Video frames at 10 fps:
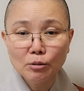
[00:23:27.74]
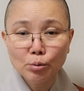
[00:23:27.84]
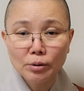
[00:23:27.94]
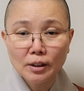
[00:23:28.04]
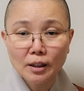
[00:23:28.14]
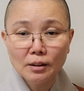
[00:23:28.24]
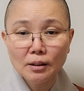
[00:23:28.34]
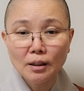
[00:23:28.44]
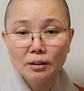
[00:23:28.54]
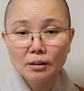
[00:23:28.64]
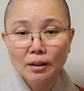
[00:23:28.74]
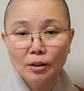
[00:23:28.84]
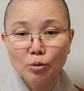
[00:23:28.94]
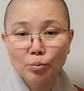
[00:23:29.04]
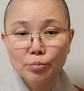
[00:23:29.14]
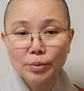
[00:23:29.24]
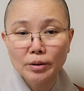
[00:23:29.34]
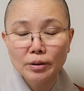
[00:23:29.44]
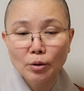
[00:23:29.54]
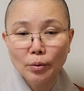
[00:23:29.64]
존재하지 않는다 해도
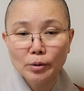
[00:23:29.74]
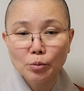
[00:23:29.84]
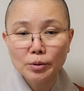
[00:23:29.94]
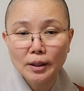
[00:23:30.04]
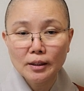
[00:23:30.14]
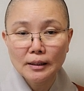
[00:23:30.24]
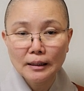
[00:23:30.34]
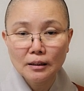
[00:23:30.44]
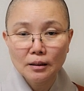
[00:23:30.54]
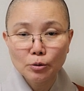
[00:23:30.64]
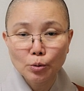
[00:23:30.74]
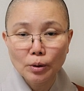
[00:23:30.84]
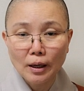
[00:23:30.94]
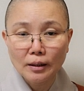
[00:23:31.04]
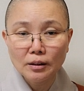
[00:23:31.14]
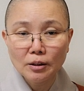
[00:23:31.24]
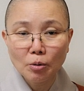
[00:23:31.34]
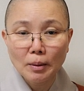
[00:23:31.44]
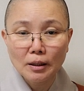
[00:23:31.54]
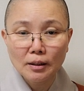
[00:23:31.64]
분별인데 왜 존재하지 않,
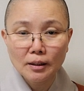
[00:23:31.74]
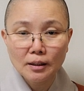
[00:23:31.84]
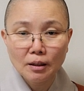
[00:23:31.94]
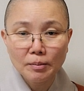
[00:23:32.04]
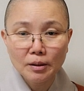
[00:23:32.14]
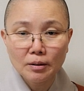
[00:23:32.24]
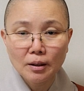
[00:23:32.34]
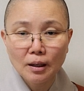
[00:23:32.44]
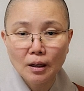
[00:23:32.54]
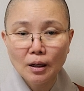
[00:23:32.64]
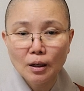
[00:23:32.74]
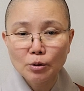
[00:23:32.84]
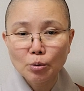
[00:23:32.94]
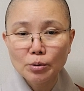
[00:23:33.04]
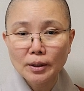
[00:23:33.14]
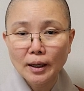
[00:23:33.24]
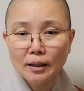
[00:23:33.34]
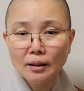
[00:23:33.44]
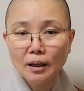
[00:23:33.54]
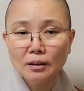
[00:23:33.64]
는다고 말을 했냐면
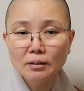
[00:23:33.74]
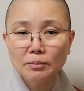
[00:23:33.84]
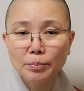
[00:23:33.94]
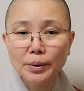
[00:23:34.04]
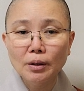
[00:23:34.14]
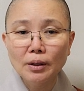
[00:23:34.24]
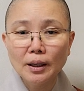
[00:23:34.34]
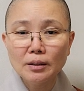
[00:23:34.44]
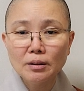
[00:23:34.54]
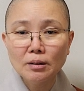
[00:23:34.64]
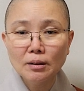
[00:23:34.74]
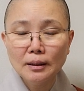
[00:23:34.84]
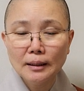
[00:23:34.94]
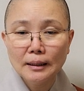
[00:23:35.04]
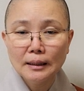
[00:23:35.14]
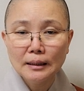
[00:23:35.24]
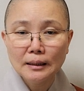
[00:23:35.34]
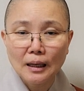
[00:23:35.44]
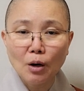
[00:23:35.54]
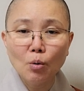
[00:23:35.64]
존재한다는 병에서
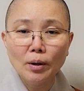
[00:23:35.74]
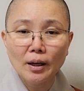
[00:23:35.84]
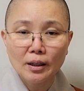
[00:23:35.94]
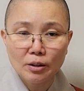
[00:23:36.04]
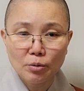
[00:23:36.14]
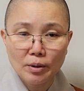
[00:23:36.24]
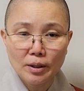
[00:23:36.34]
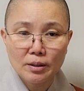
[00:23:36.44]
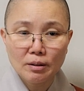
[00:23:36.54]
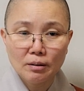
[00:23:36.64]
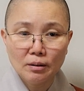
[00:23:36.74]
나오게 하기 위해서